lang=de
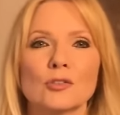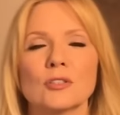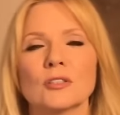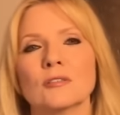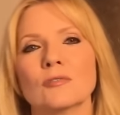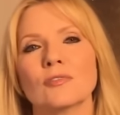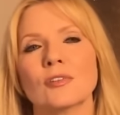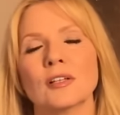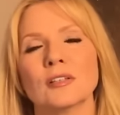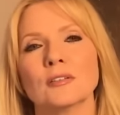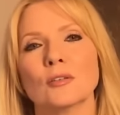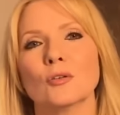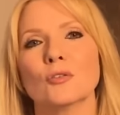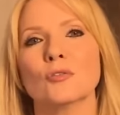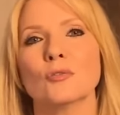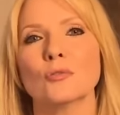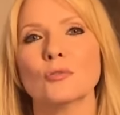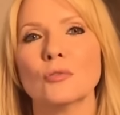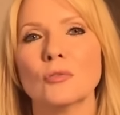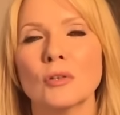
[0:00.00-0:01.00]
steht, vielleicht auch
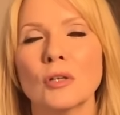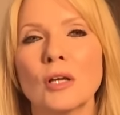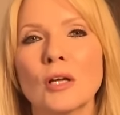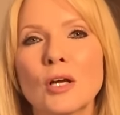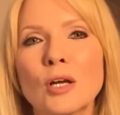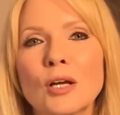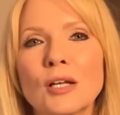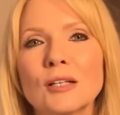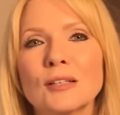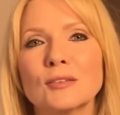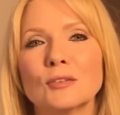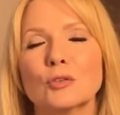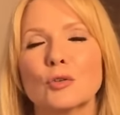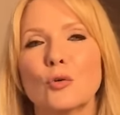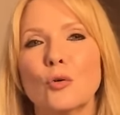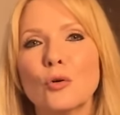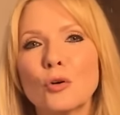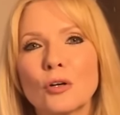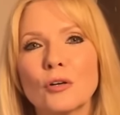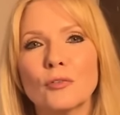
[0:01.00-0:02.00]
so einen
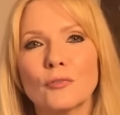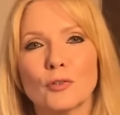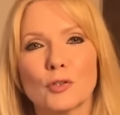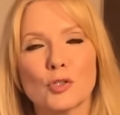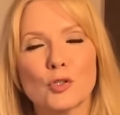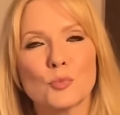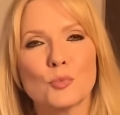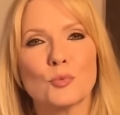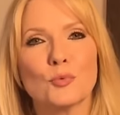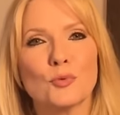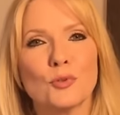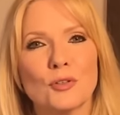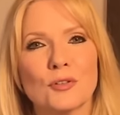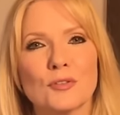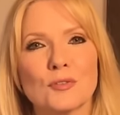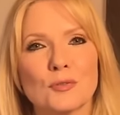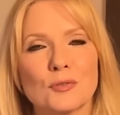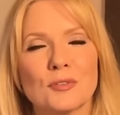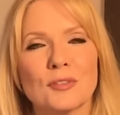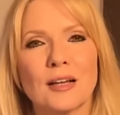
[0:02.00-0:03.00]
Druck verspüren,
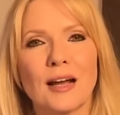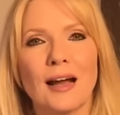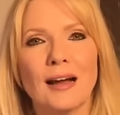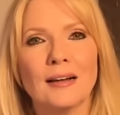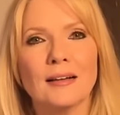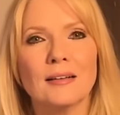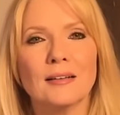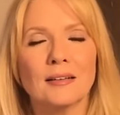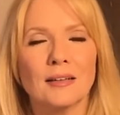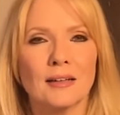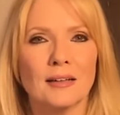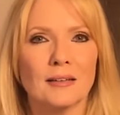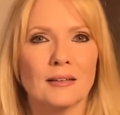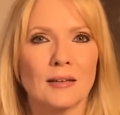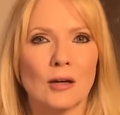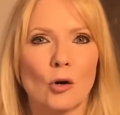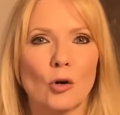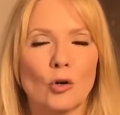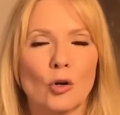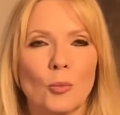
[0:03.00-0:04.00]
so einen Drang,
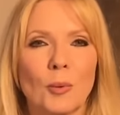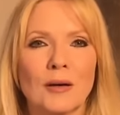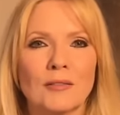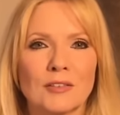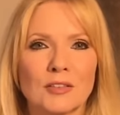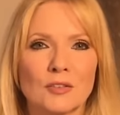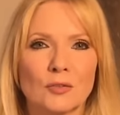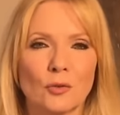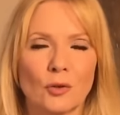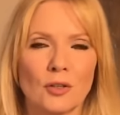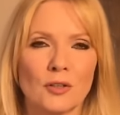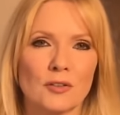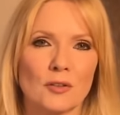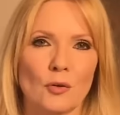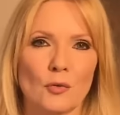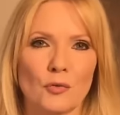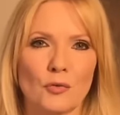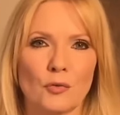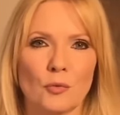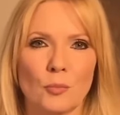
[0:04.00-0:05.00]
äh, auch nochmal was Neues
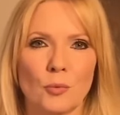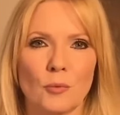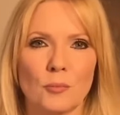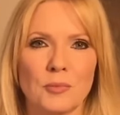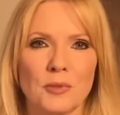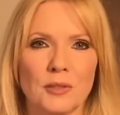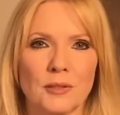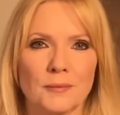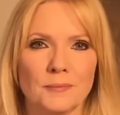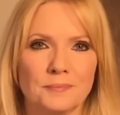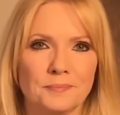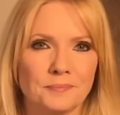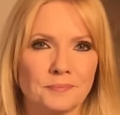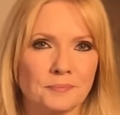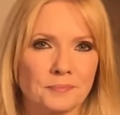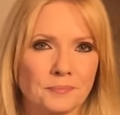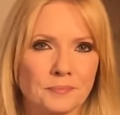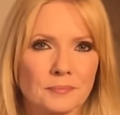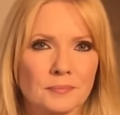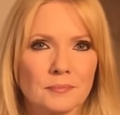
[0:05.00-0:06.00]
auszuprobieren.
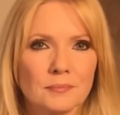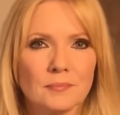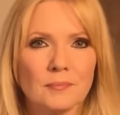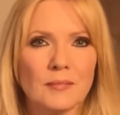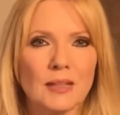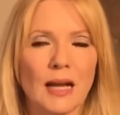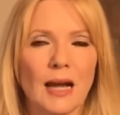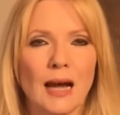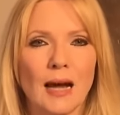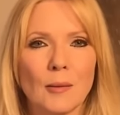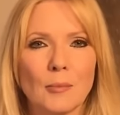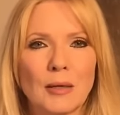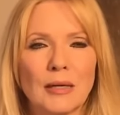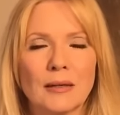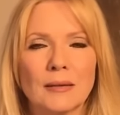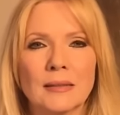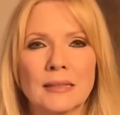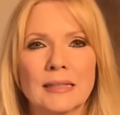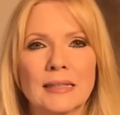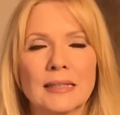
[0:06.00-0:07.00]

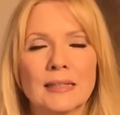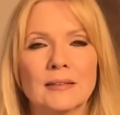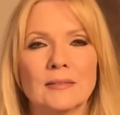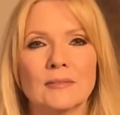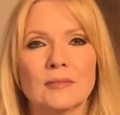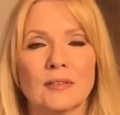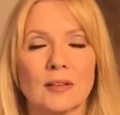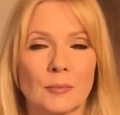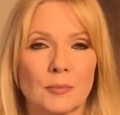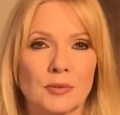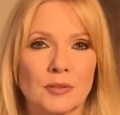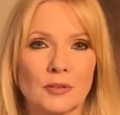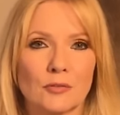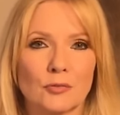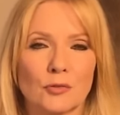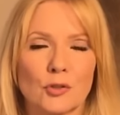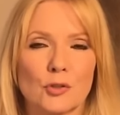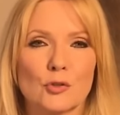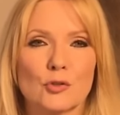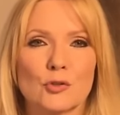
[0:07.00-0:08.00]
Aber, das habe ich ja
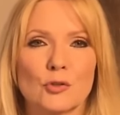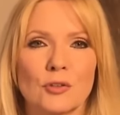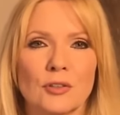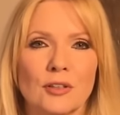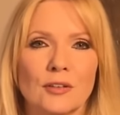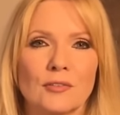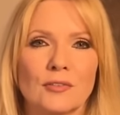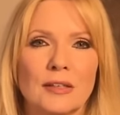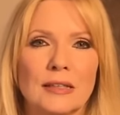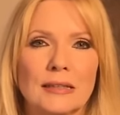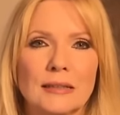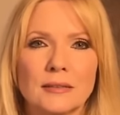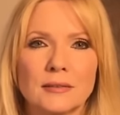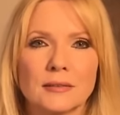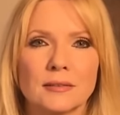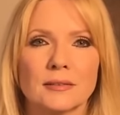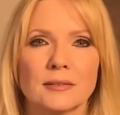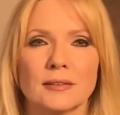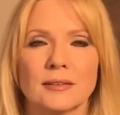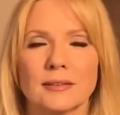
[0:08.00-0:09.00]
vorhin schon erwähnt,
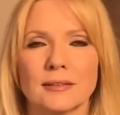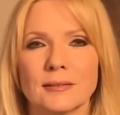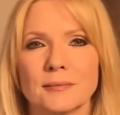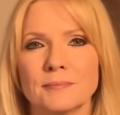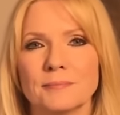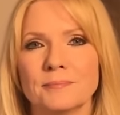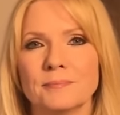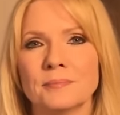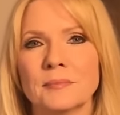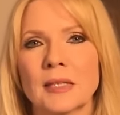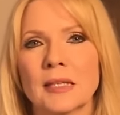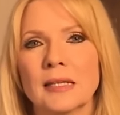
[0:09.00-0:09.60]
ähm,